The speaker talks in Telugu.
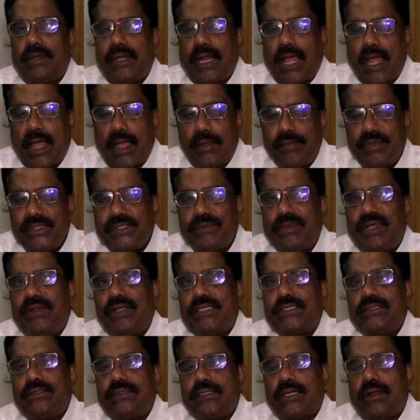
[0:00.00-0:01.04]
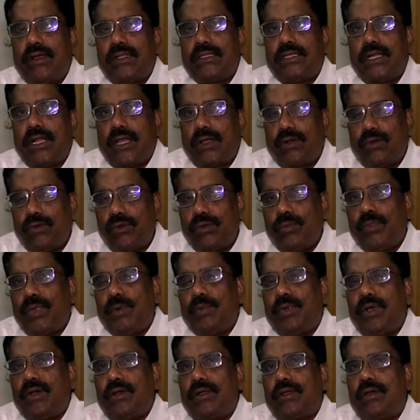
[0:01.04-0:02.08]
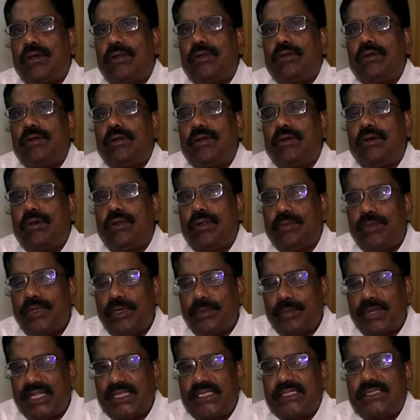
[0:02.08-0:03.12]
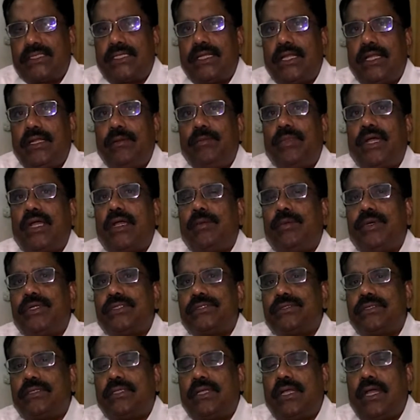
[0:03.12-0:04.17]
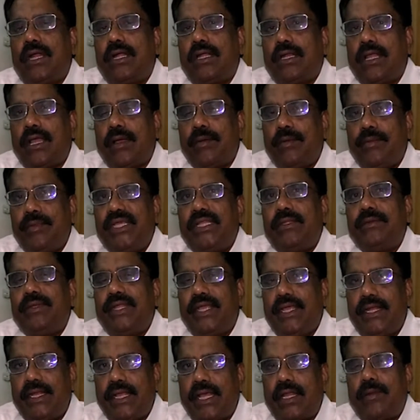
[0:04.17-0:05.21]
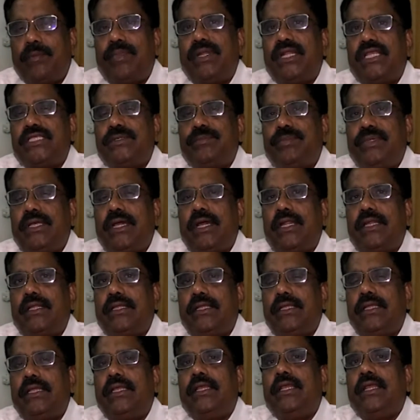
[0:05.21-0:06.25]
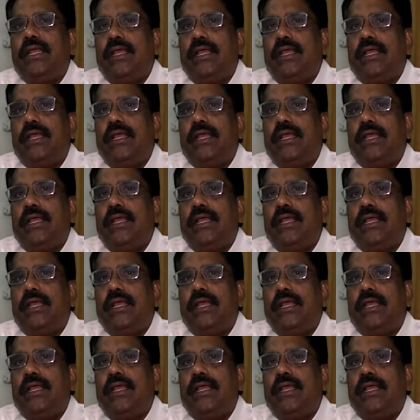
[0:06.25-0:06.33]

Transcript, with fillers: నా ఆఫీస్ పర్యవేక్షణ తర్వాత నా కుటుంబ గౌరవ గౌరవం ప్రతిష్టలని భంగపరుస్తుంది కాబట్టి ఆమె మీద నేనే అర్బన్ ఎస్పీ గారికి